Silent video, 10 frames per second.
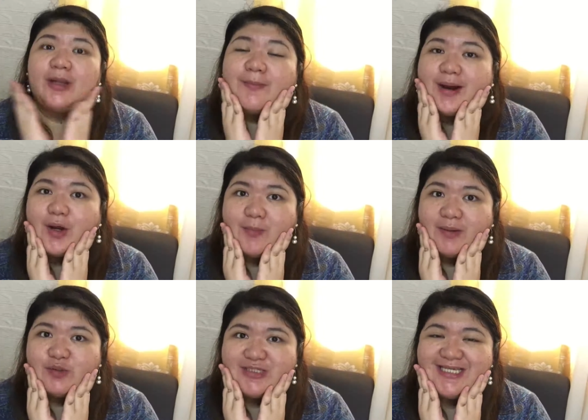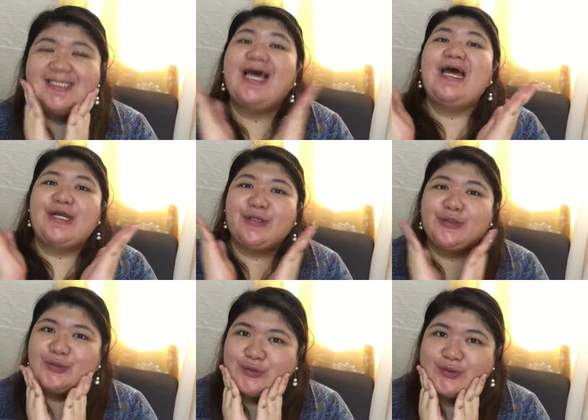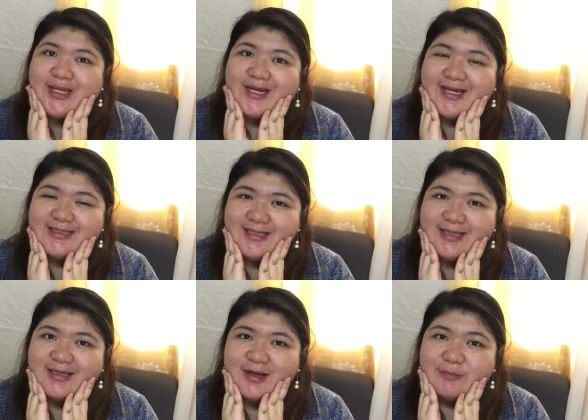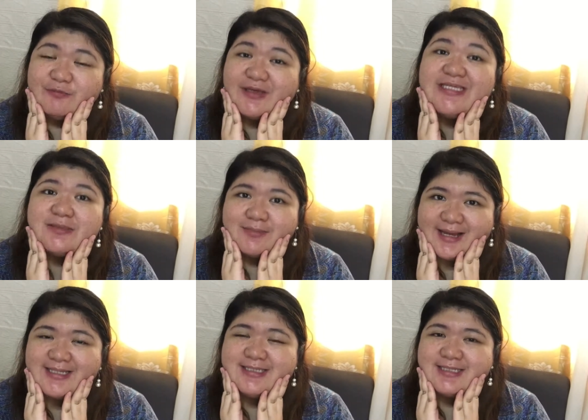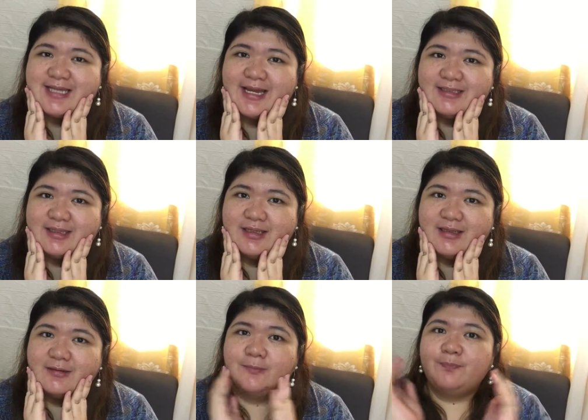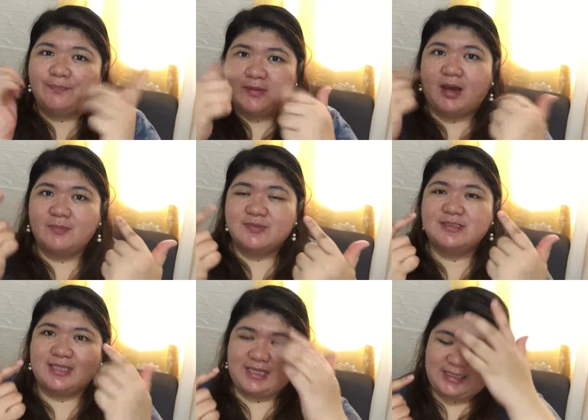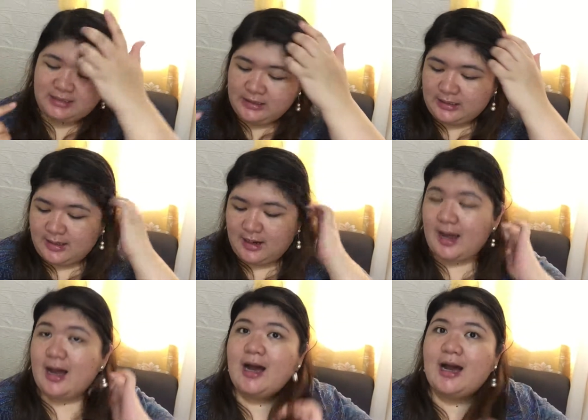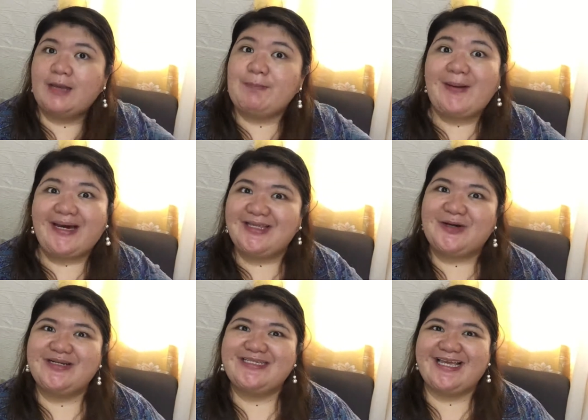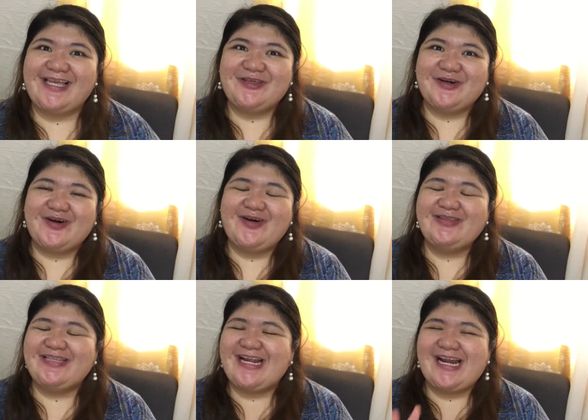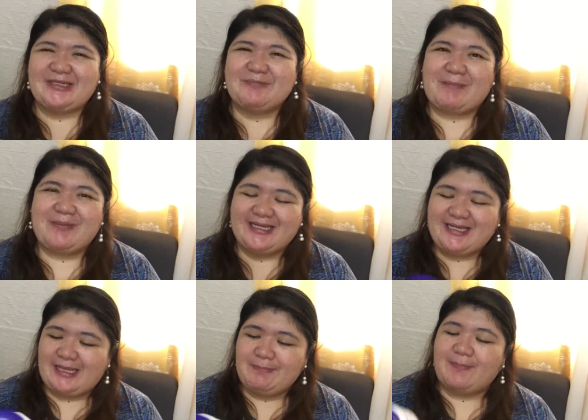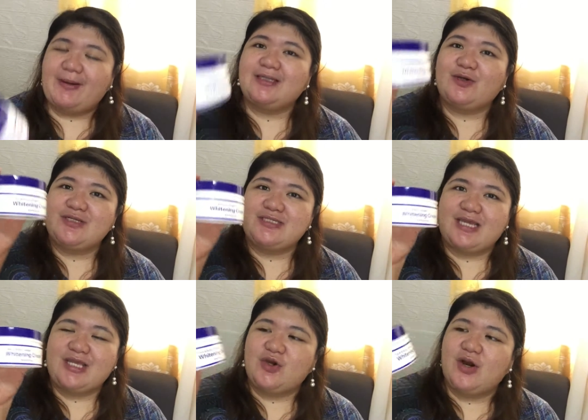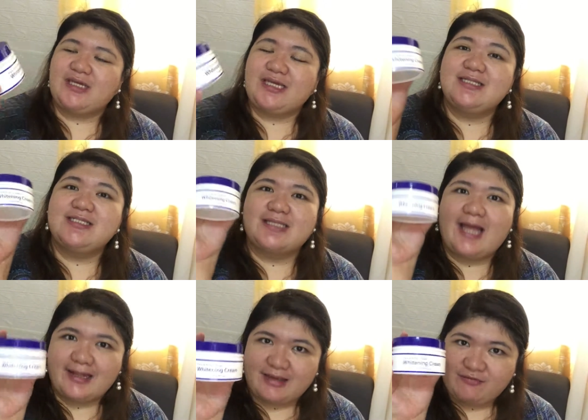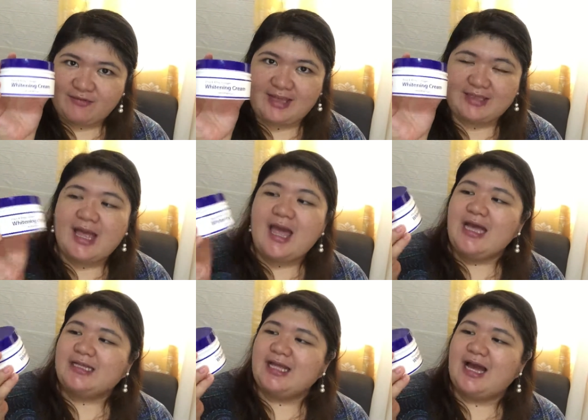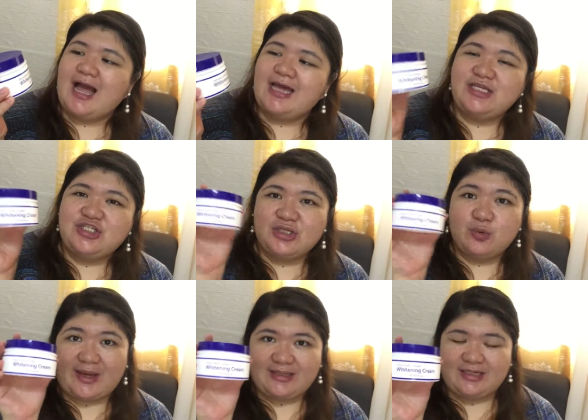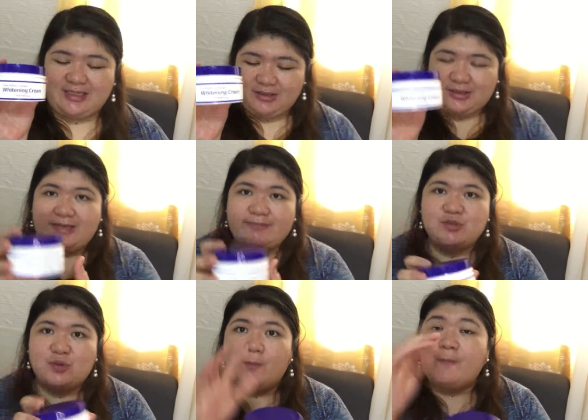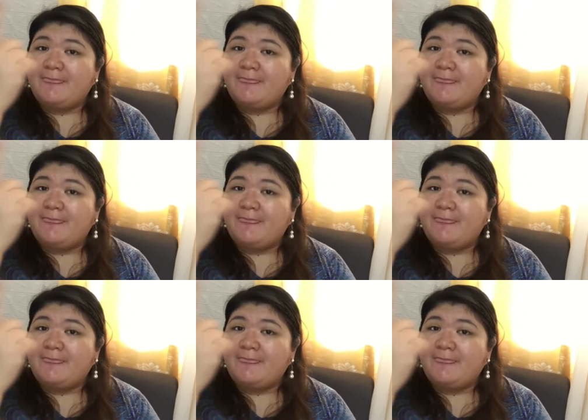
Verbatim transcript: na mga kamamshis. Natuyo na ating um, face mask sa ating um, skin. Uh, ipapakita ko na sa inyo, hindi na natin papatagalin, ipapakita ko na sa inyo ang instant effect ng hygiene whitening cream. So,